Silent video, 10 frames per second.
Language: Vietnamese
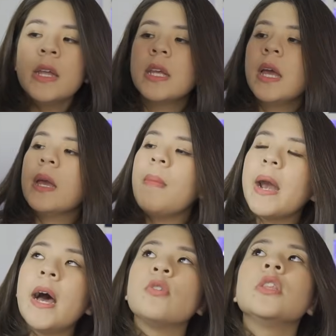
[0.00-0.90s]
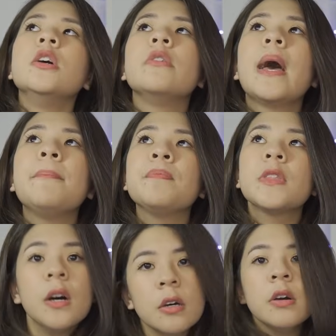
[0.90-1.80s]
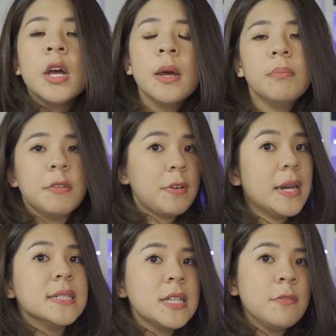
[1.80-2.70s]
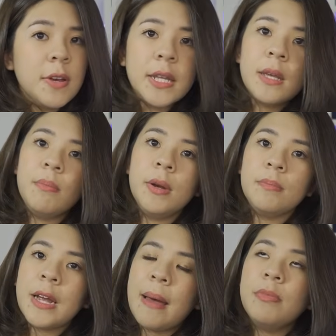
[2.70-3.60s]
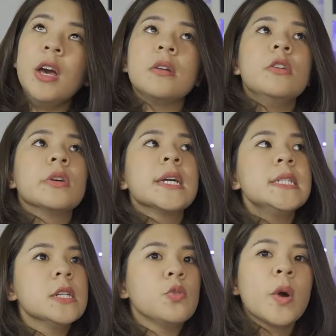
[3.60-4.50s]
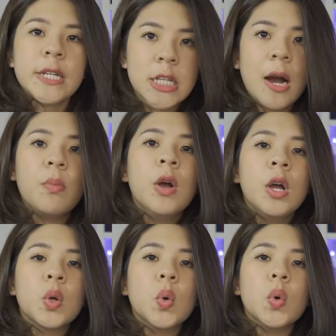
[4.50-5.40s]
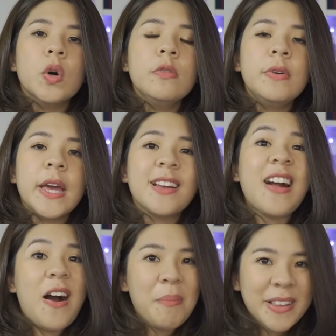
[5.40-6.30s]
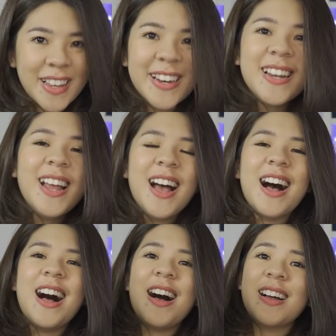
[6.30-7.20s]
thì bắt đầu từ năm tư mình phải đi xin việc thì mình cảm nhận được cái sự quan trọng của việc gõ máy tính uh,